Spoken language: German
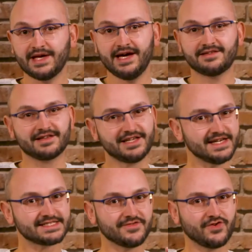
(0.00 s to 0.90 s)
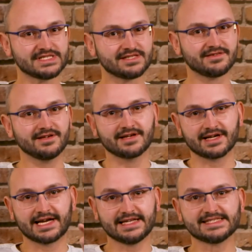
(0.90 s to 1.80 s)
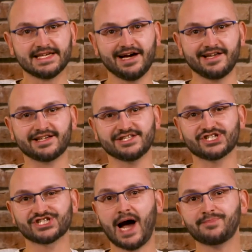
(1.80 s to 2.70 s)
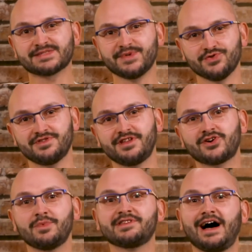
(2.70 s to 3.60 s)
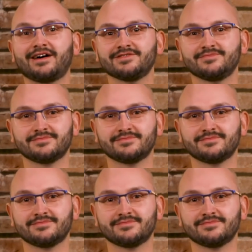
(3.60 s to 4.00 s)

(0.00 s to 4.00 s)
Hättet ihr es gewusst, Ganz ehrlich, schreibt es mir unten in die Kommentare.